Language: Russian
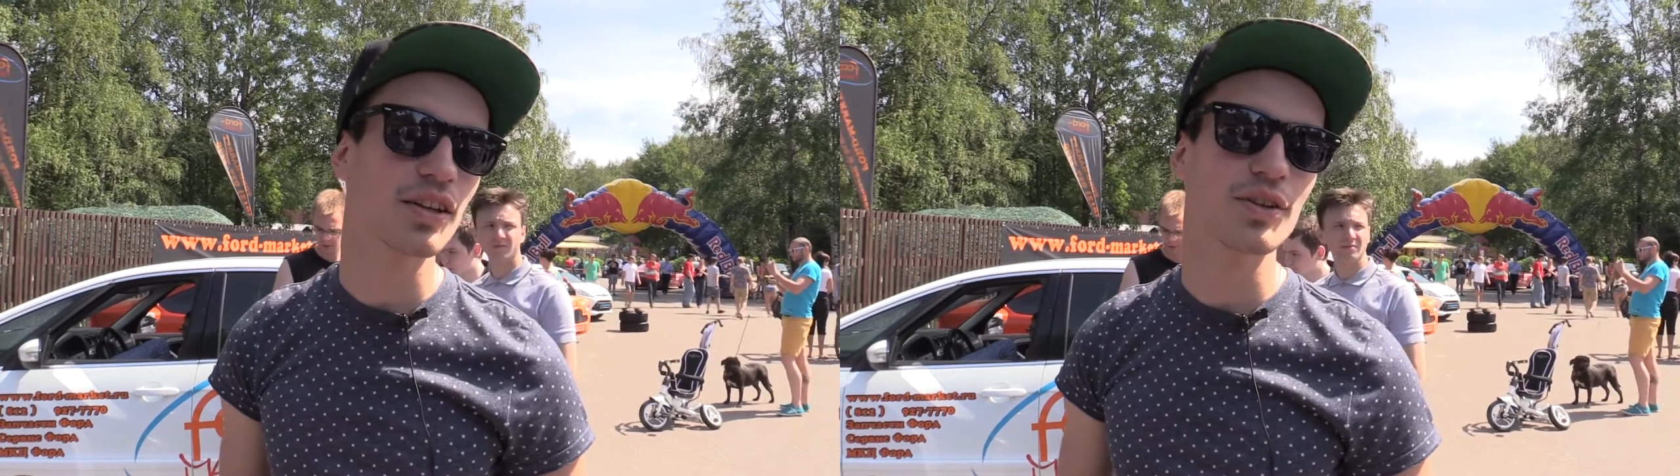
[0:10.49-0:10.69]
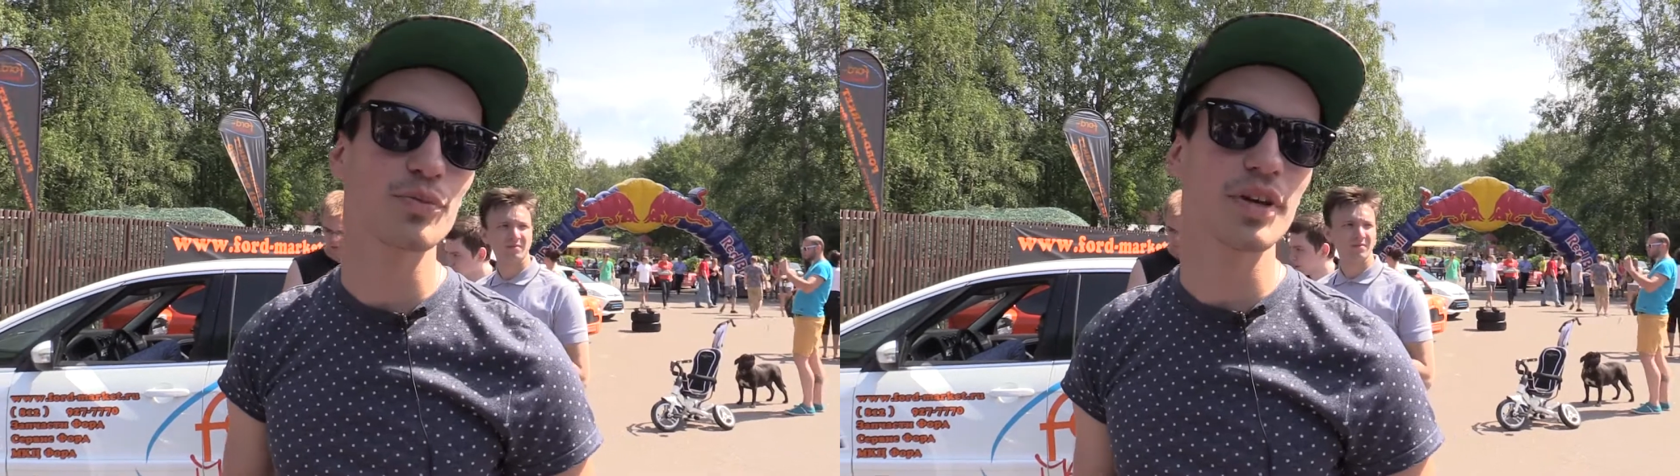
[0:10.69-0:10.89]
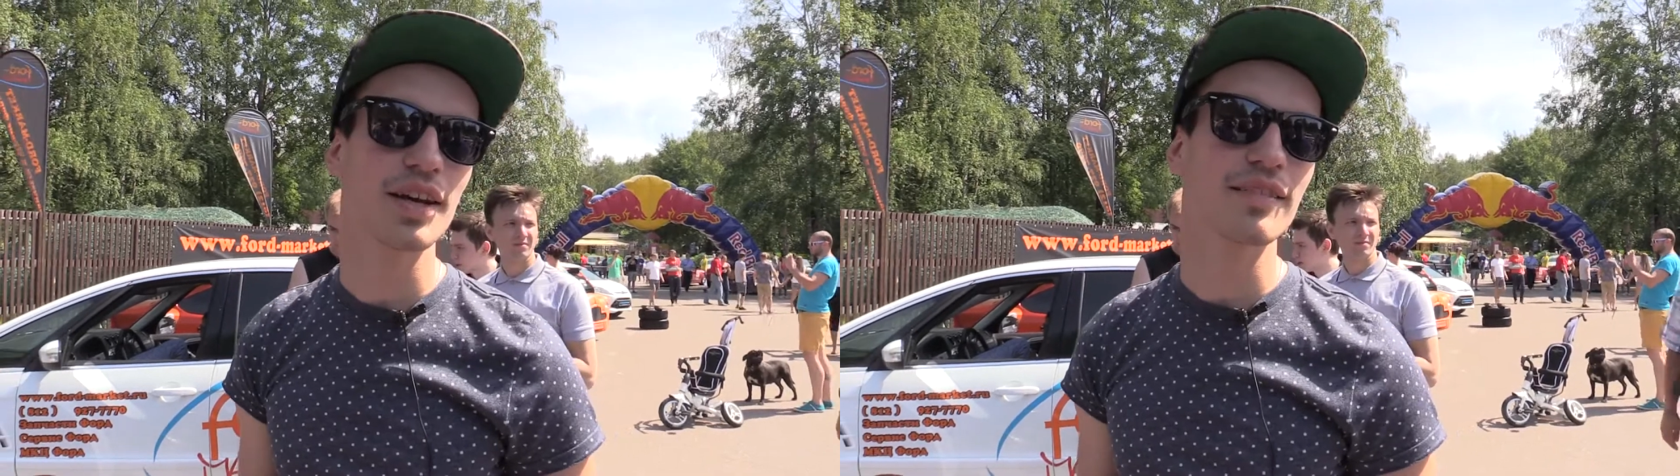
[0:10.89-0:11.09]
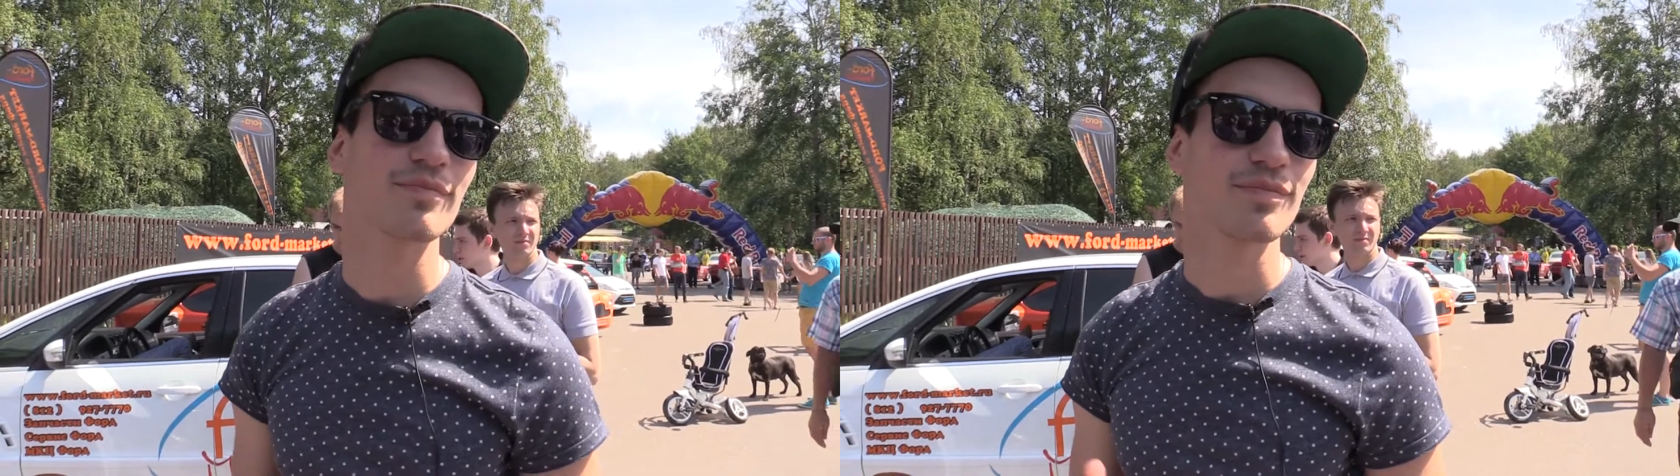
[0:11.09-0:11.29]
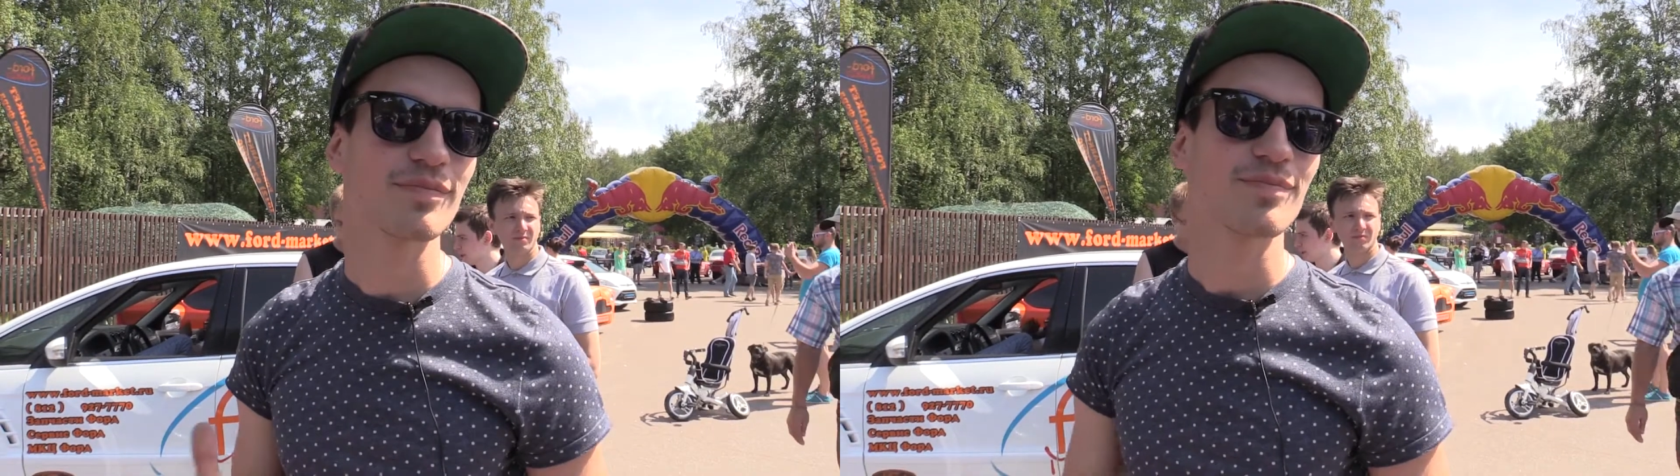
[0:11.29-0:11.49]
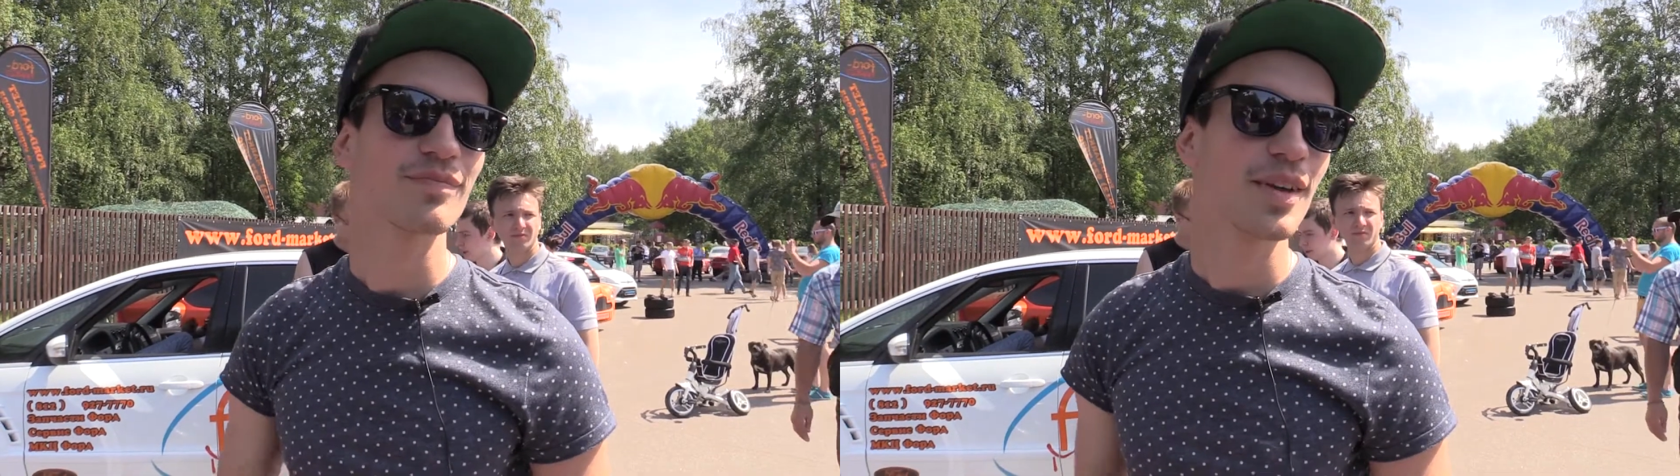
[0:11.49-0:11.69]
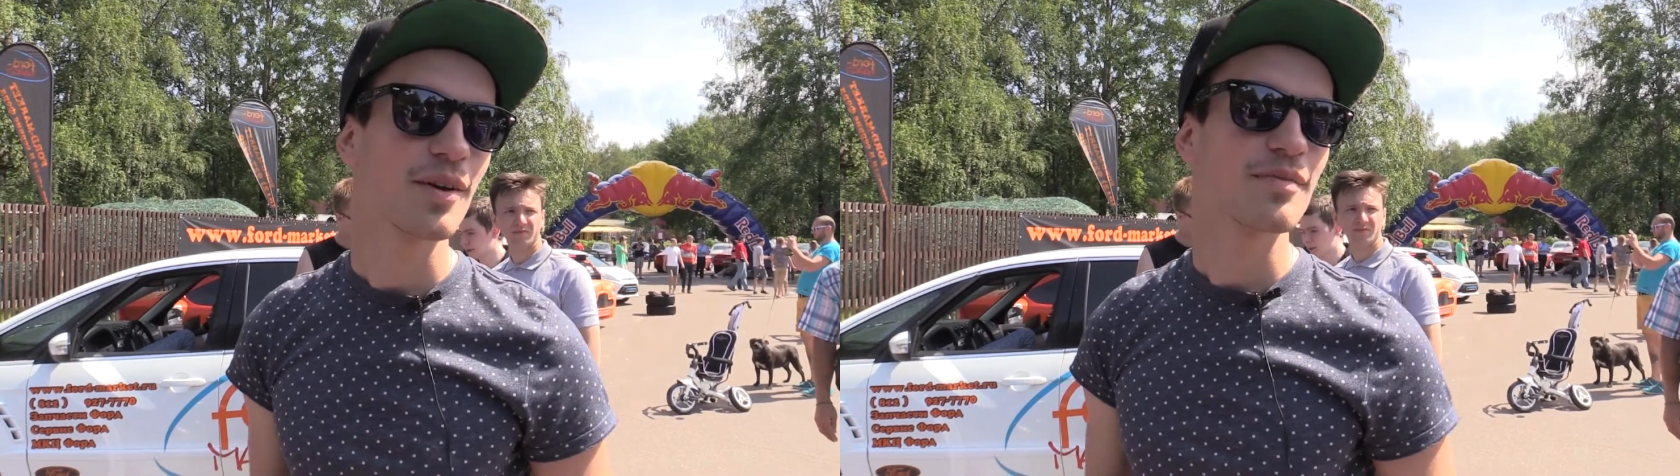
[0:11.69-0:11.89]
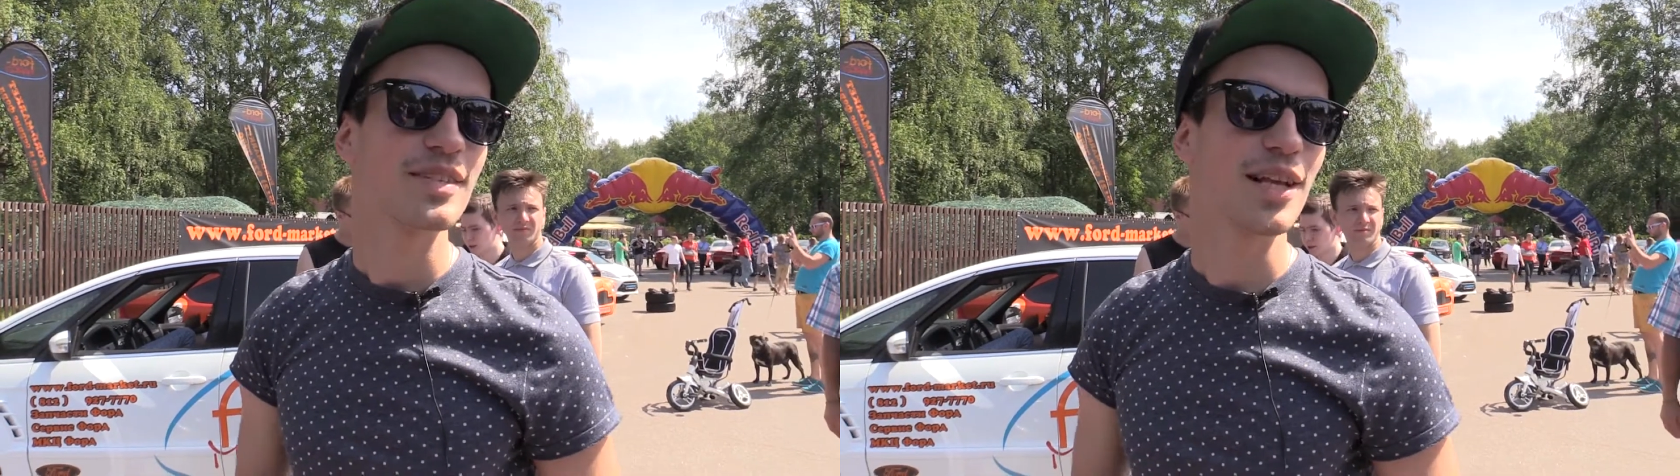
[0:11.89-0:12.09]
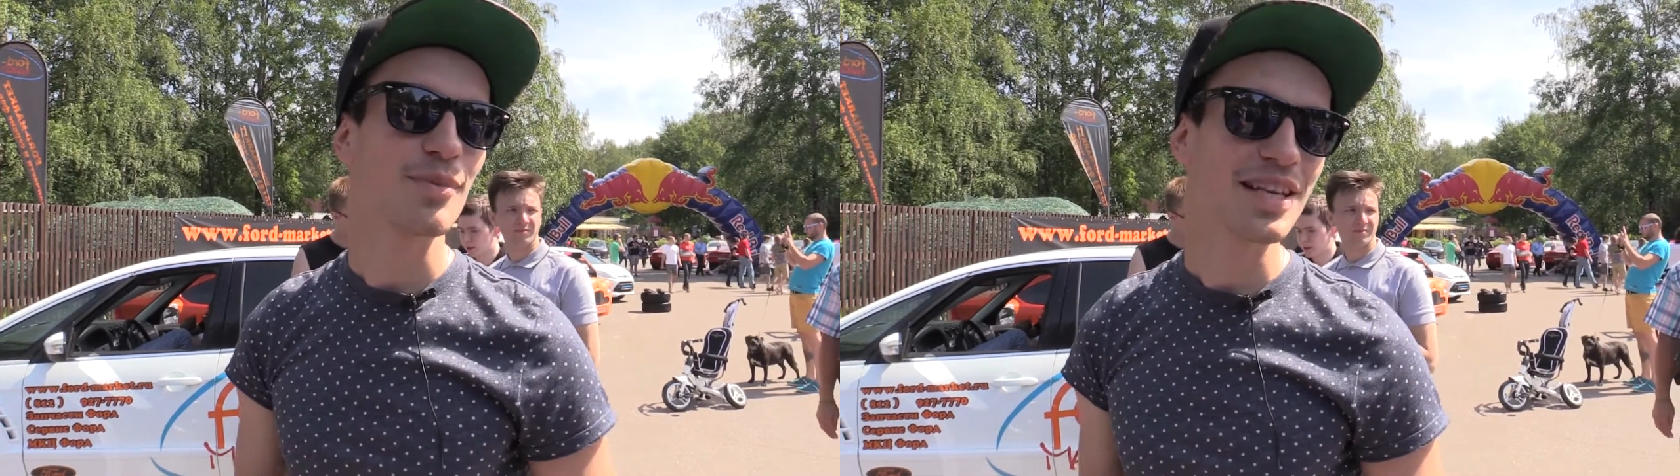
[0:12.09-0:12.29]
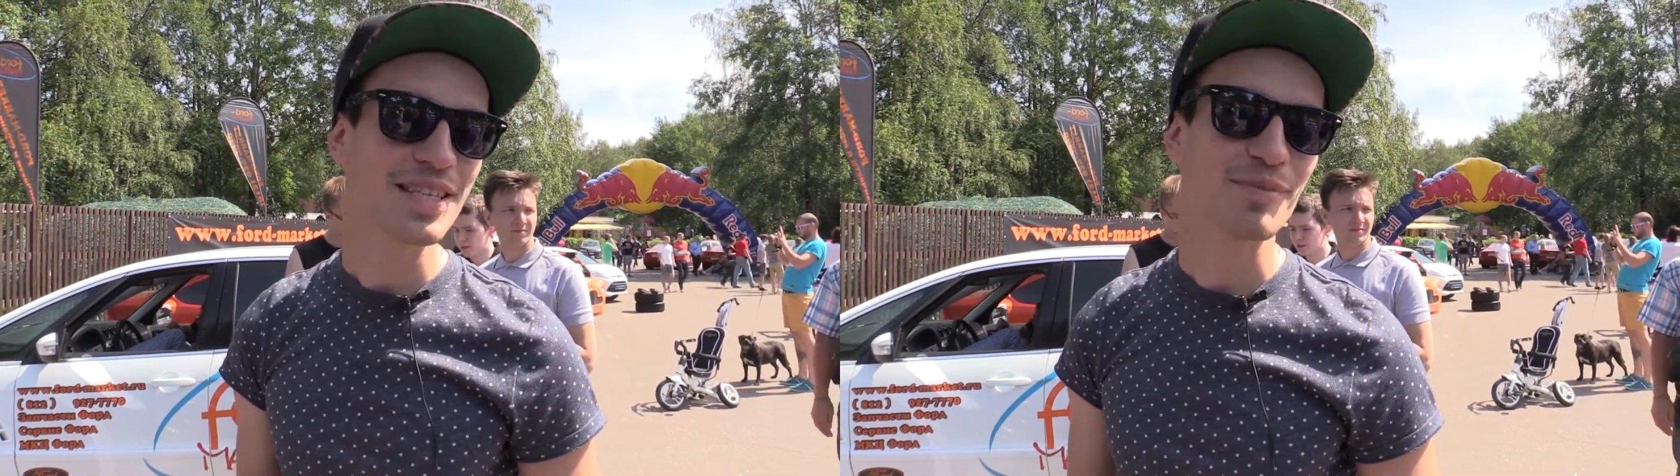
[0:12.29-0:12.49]
и у меня
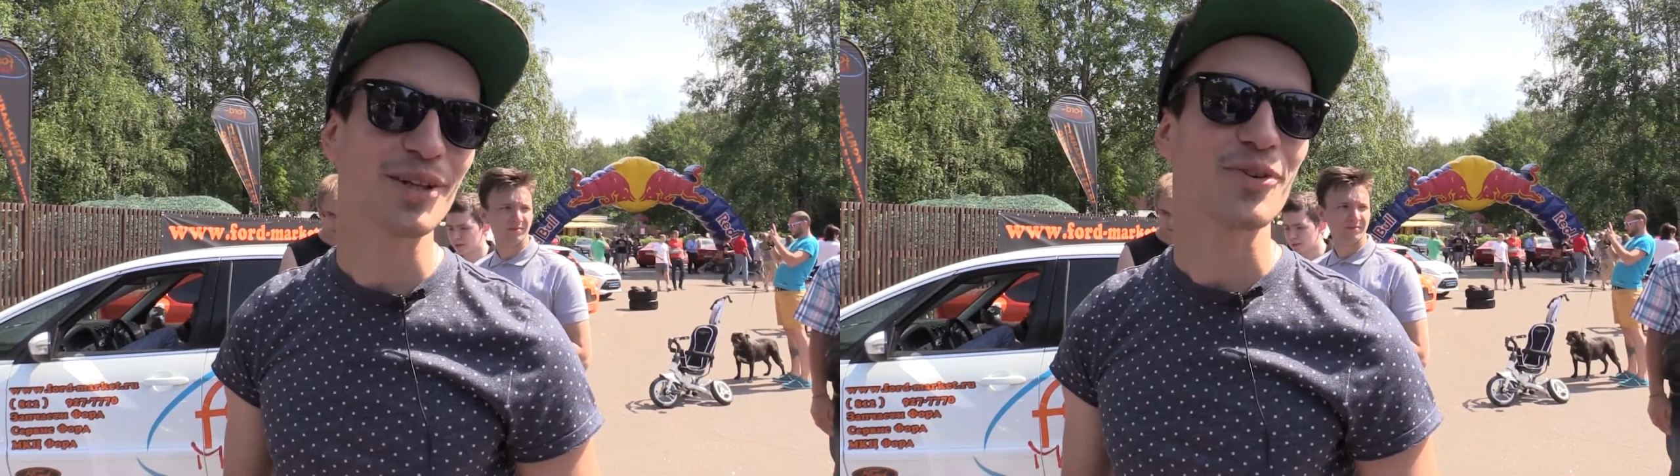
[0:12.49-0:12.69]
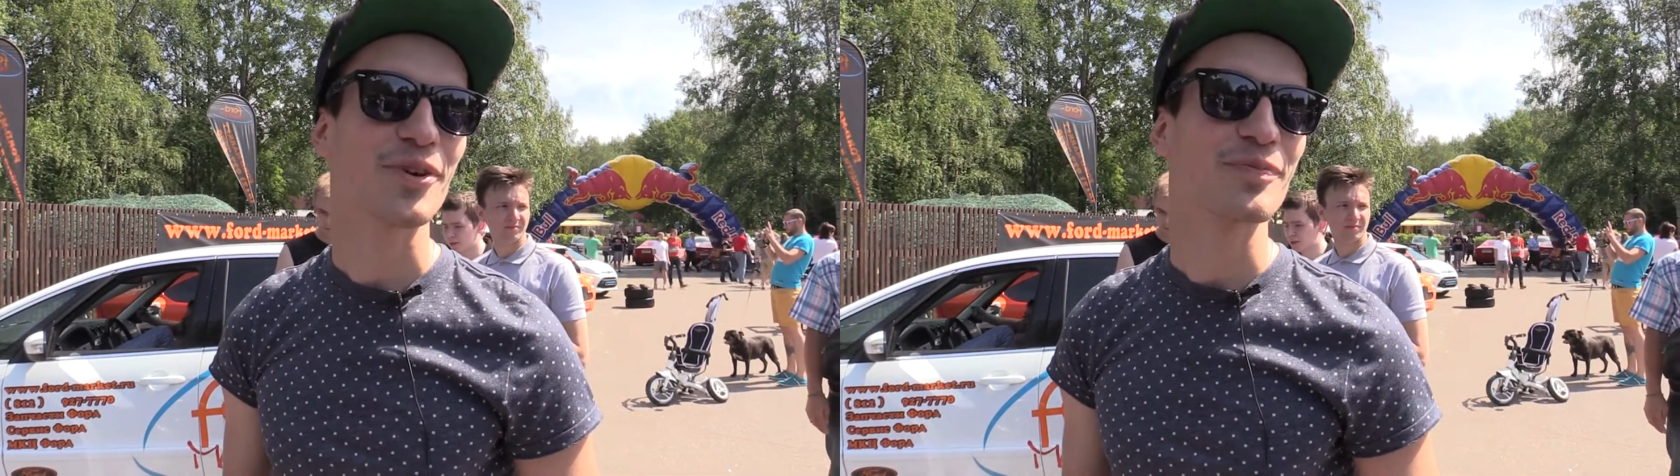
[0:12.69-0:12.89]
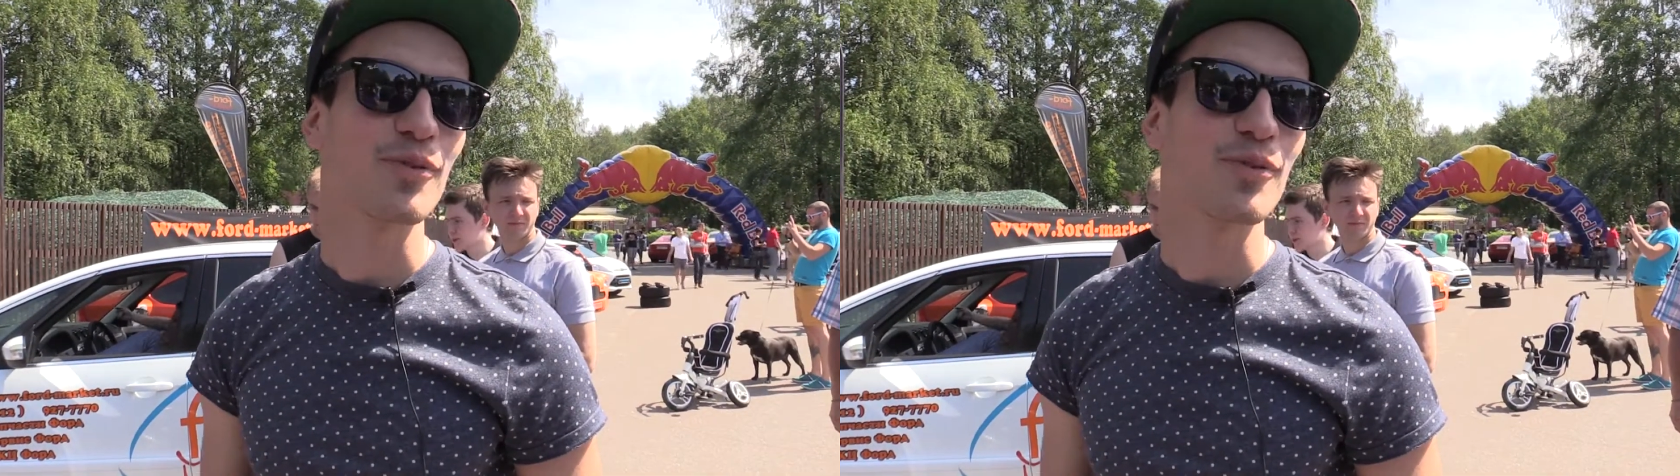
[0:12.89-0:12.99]
сломался мотор.